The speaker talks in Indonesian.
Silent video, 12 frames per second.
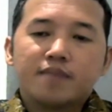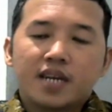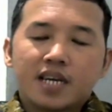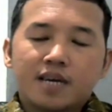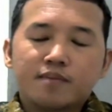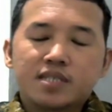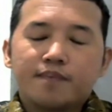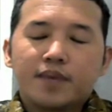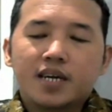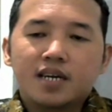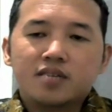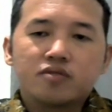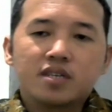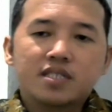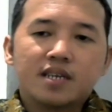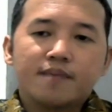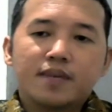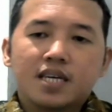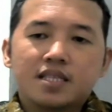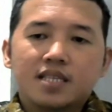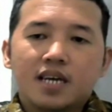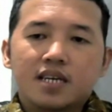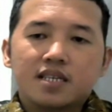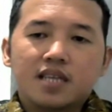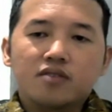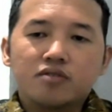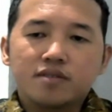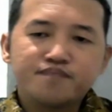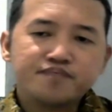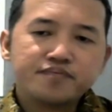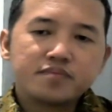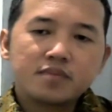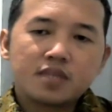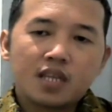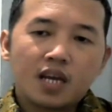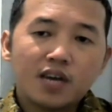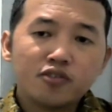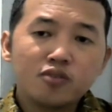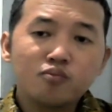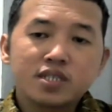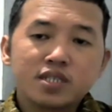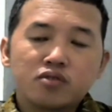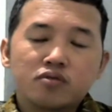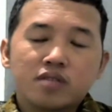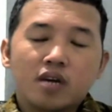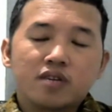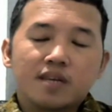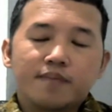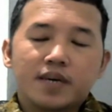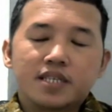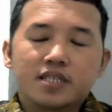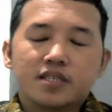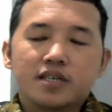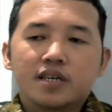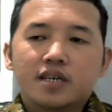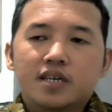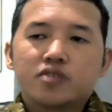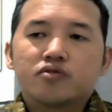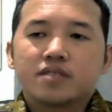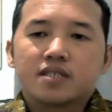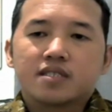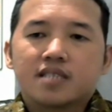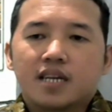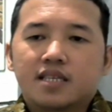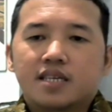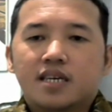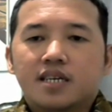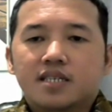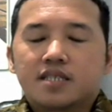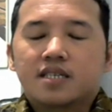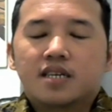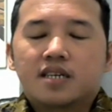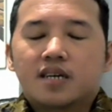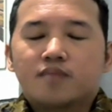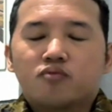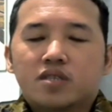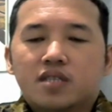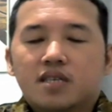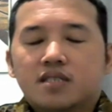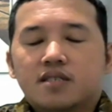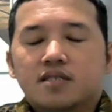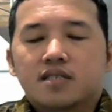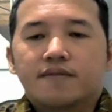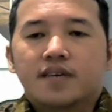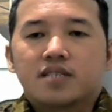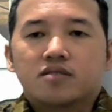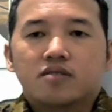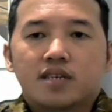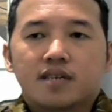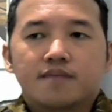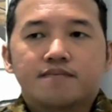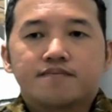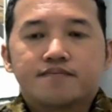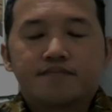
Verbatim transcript: mereka bisa pegang juga sampai nanti akhir tahun atau buat satu tahun ke depan. Jadi itu sih strategi yang kita sarankan buat dari sisi investor ya.